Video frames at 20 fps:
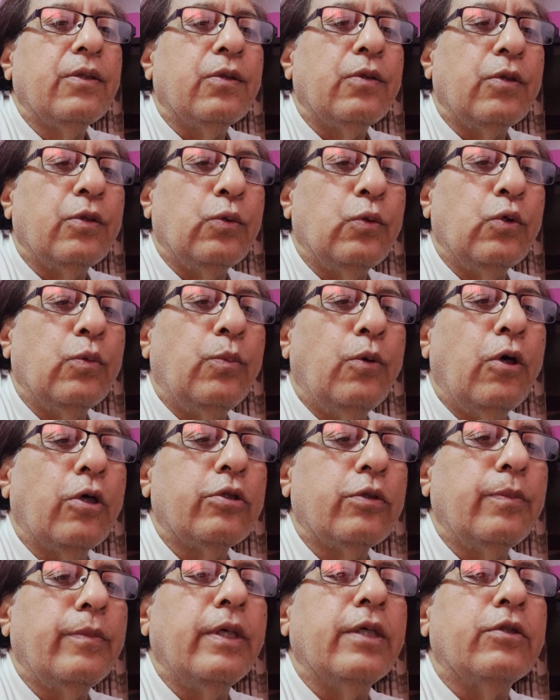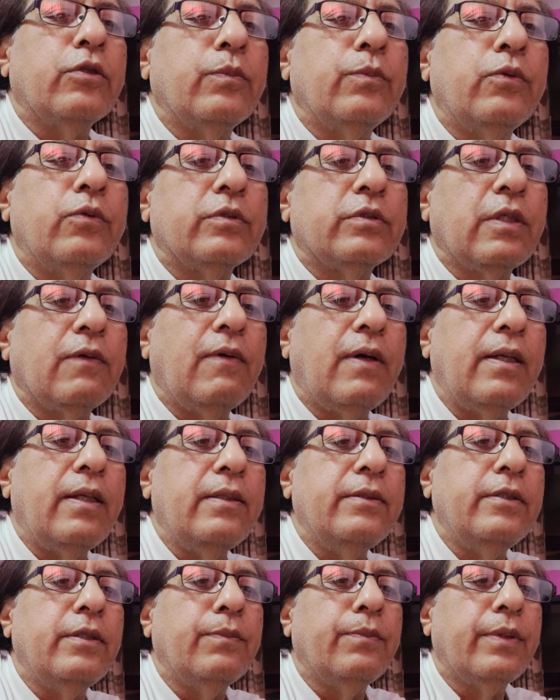तो ये दो बहुत महत्वपूर्ण सवाल
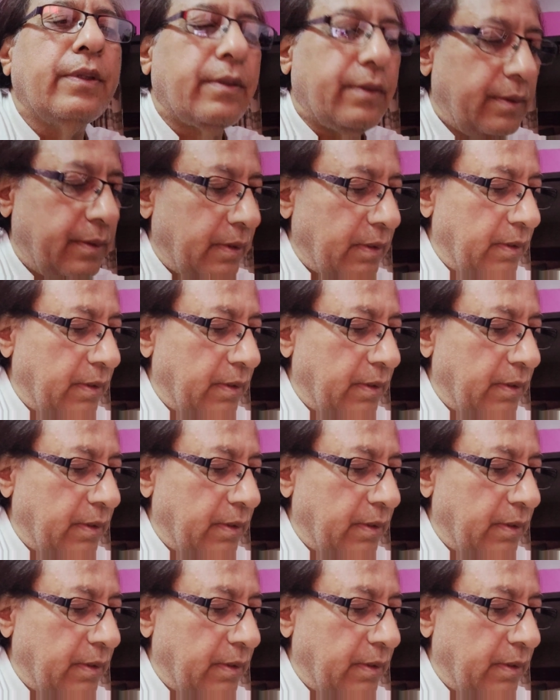हैं जिन पर